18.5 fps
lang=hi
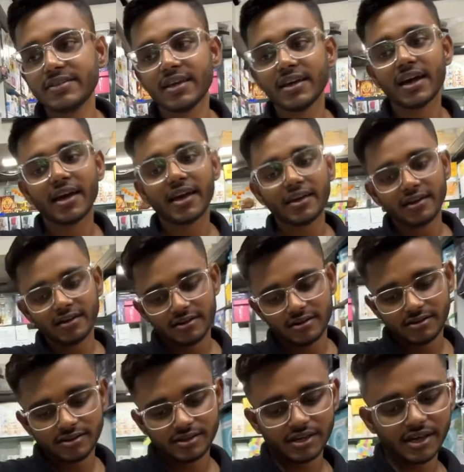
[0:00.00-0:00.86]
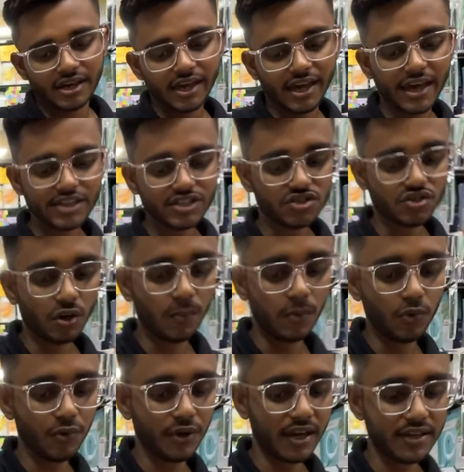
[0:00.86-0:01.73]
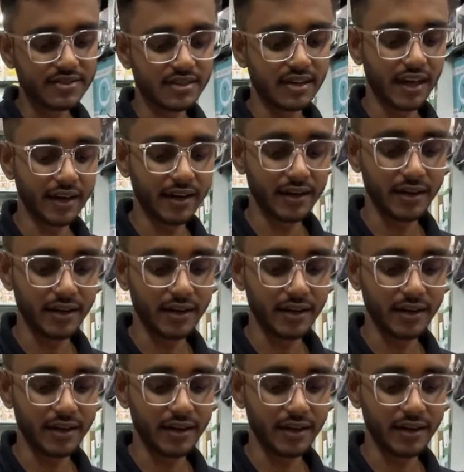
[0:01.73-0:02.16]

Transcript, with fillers: एक आया है एच डब्ल्यू एस नाइन